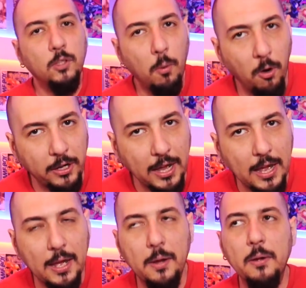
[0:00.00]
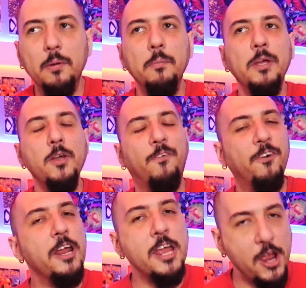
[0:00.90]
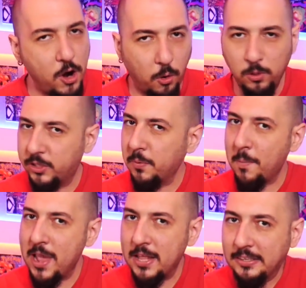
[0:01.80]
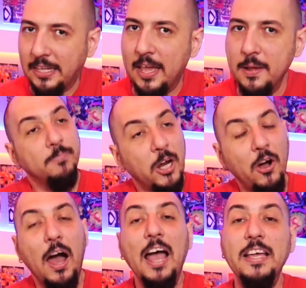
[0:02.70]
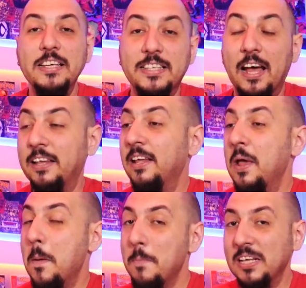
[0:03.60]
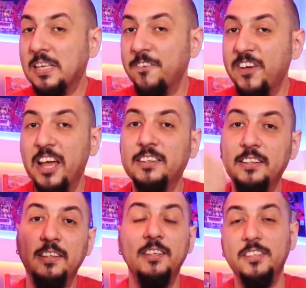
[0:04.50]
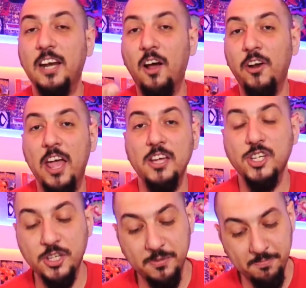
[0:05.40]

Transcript: como que medio frío últimamente. Pero ahí están. Mass Effect, Dragon Age.